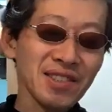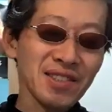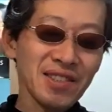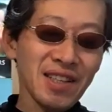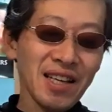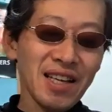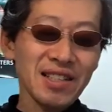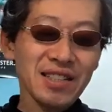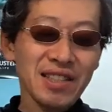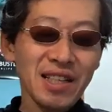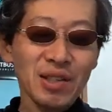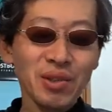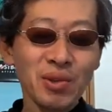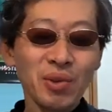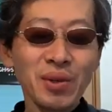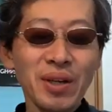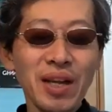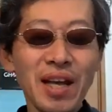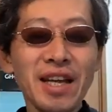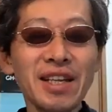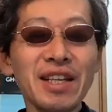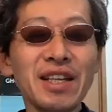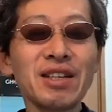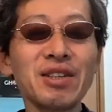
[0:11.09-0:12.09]
自転車
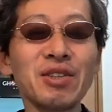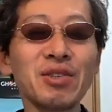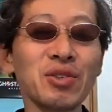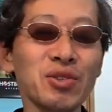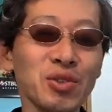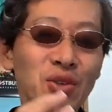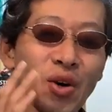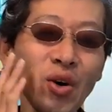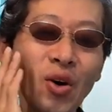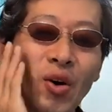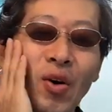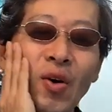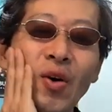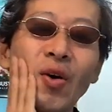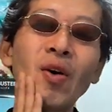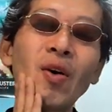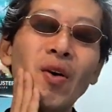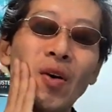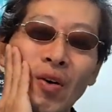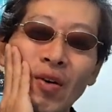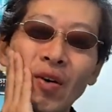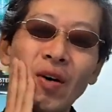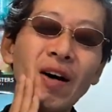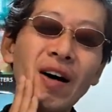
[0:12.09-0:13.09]
トレーニング
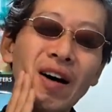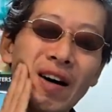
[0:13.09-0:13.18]
と、